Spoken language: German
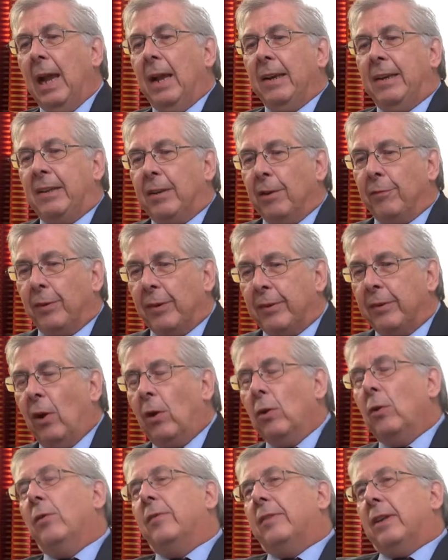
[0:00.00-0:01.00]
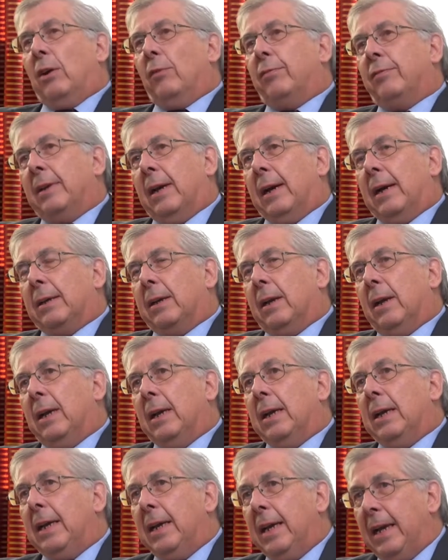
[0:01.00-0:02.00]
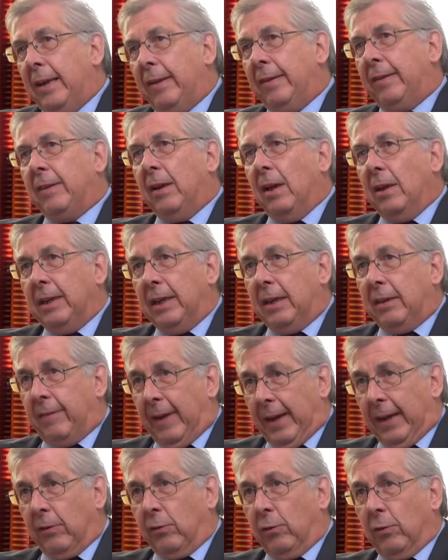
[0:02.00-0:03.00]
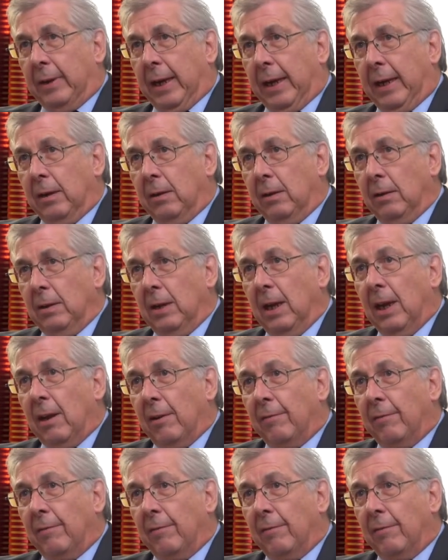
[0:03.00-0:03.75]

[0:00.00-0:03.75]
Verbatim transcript: Dieser Versorgungsauftrag ist nicht wegzudenken,